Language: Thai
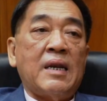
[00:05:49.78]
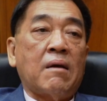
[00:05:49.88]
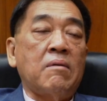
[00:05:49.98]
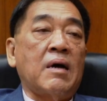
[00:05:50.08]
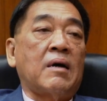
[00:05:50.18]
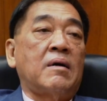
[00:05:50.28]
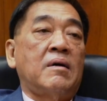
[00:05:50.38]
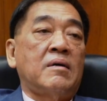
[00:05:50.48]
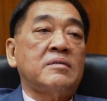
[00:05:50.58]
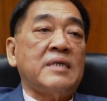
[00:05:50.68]
นทางเรื่อง
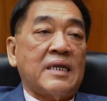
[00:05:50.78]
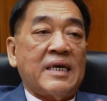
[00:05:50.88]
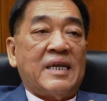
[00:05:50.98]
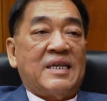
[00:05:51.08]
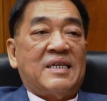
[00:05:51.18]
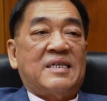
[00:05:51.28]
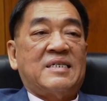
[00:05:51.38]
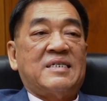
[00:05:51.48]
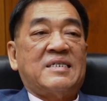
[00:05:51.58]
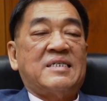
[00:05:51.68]
เศรษฐกิจ
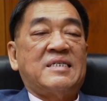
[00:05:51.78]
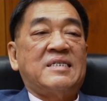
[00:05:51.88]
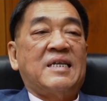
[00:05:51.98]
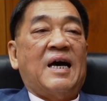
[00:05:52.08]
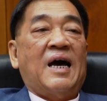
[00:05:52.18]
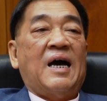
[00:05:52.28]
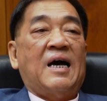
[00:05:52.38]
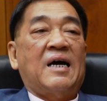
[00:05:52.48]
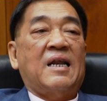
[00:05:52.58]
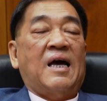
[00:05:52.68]
นะ
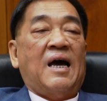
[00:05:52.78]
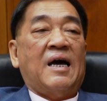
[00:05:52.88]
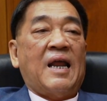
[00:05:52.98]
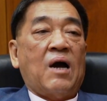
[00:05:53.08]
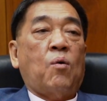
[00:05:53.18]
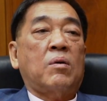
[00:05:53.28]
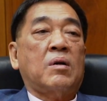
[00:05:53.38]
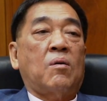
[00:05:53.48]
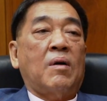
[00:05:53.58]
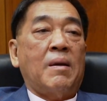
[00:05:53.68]
นะอนาคต
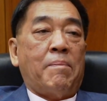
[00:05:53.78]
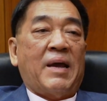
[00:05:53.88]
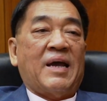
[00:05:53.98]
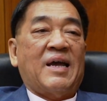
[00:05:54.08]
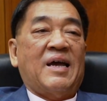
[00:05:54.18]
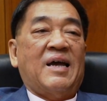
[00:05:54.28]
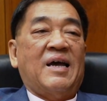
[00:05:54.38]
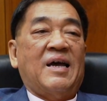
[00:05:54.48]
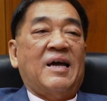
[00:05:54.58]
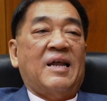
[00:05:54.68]
ของเอเปก
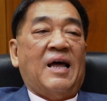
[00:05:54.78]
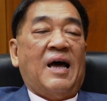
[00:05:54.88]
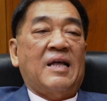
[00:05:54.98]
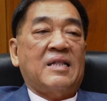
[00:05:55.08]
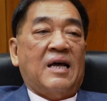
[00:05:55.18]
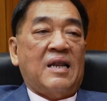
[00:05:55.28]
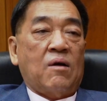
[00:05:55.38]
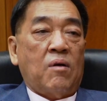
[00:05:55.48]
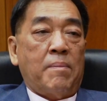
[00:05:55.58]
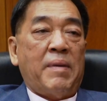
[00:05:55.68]
นะอนา
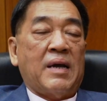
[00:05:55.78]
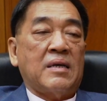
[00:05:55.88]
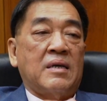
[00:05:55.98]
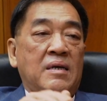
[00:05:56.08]
คตเอเปก